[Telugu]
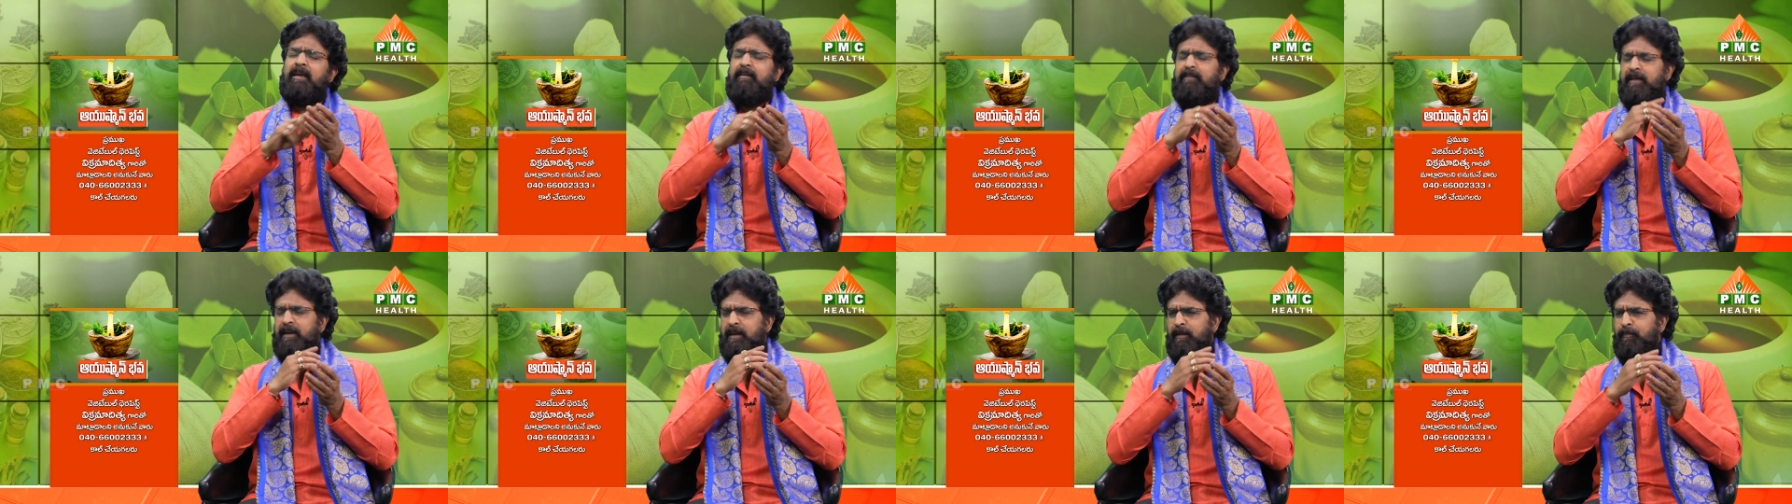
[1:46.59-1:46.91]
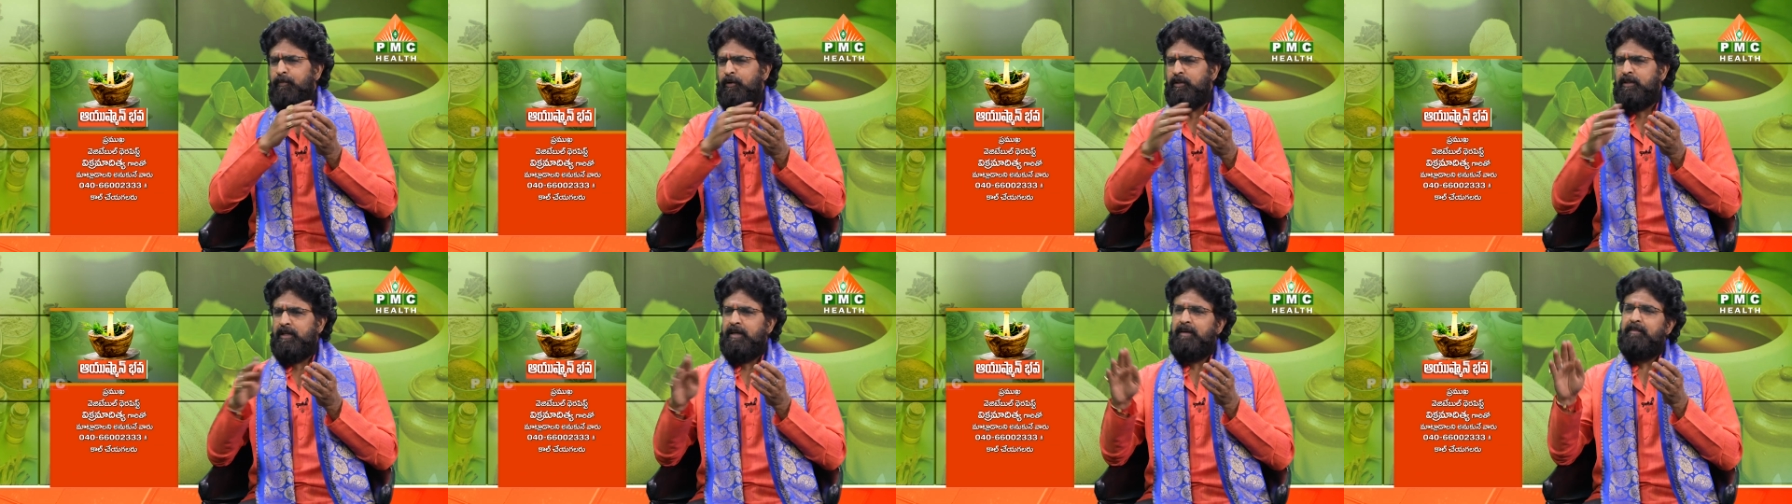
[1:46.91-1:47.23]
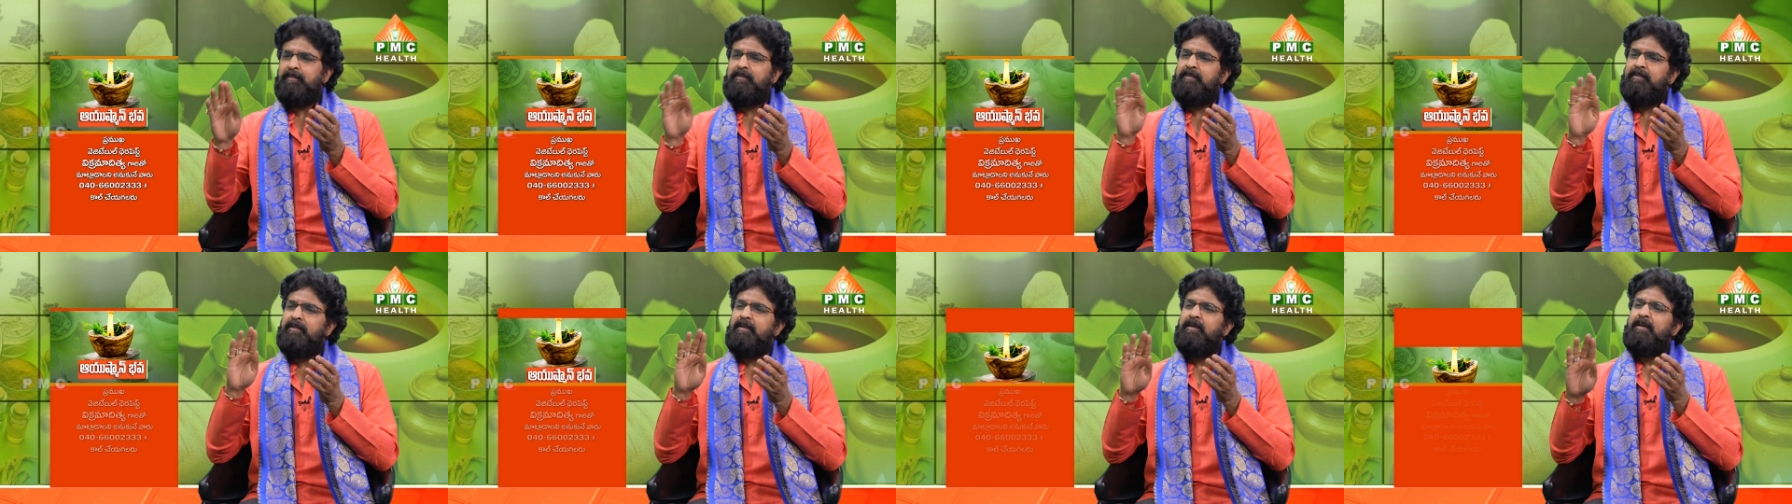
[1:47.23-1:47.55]
ఇవన్నీ పోతాయి
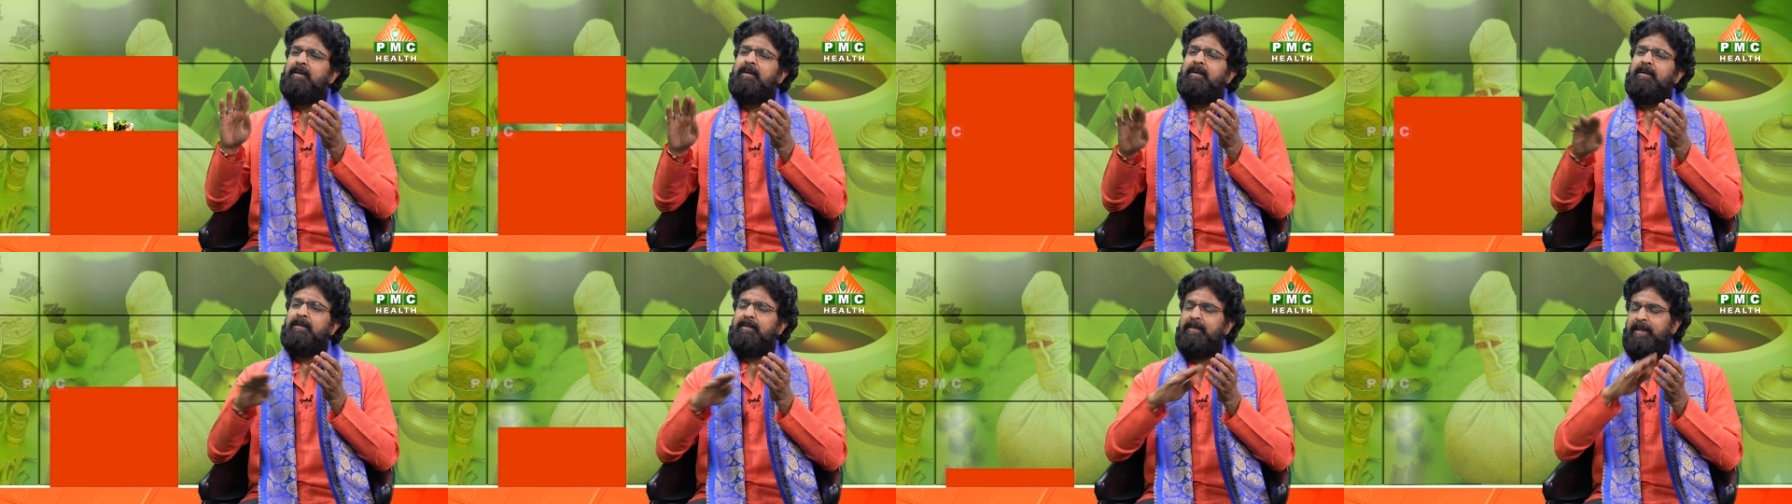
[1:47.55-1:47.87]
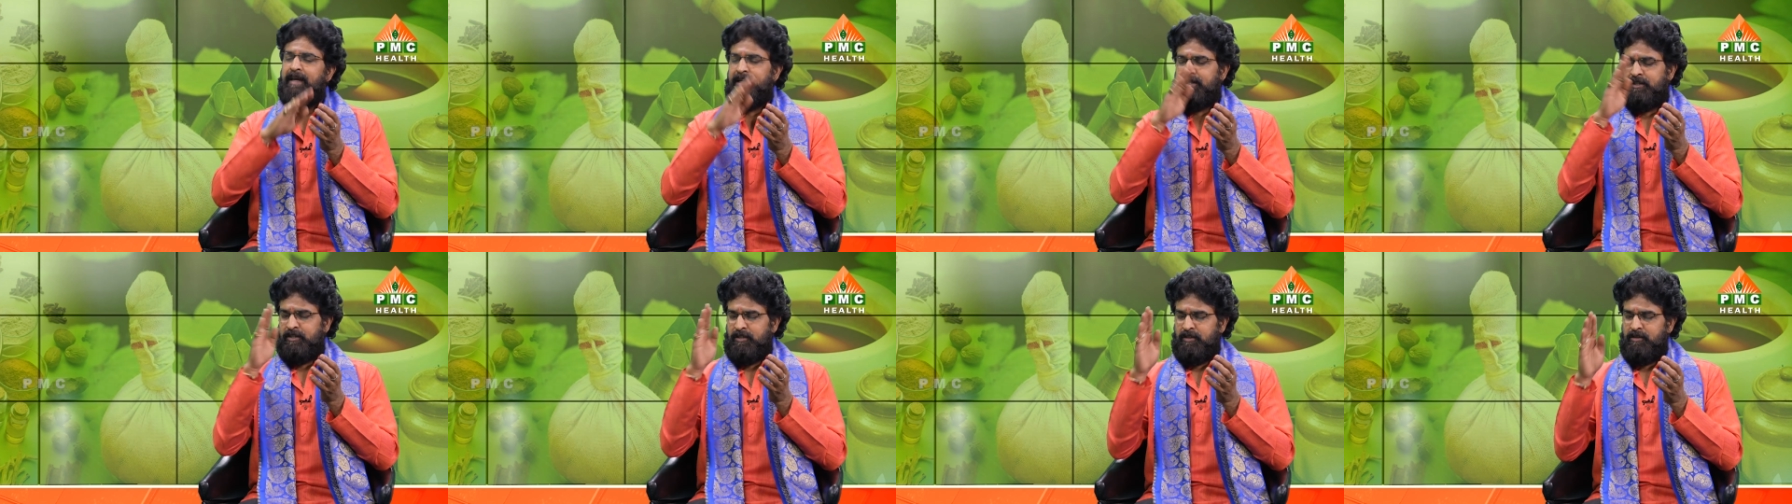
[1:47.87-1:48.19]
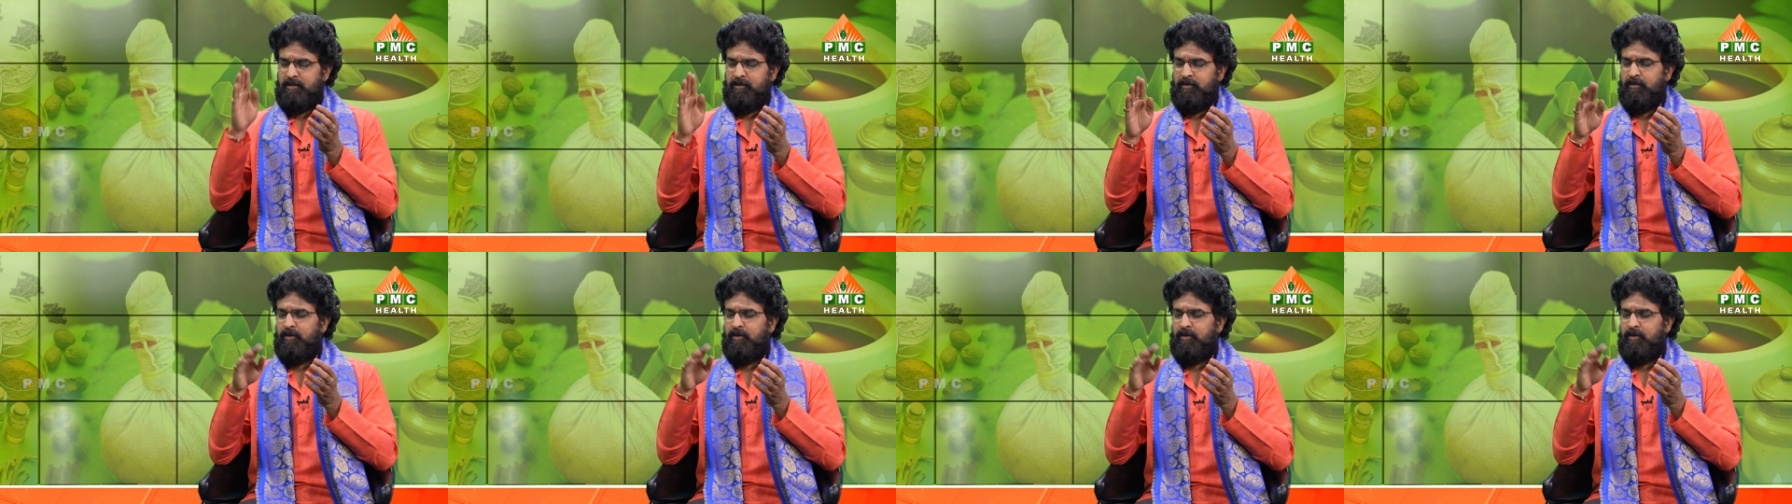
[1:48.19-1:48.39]
నెక్స్ట్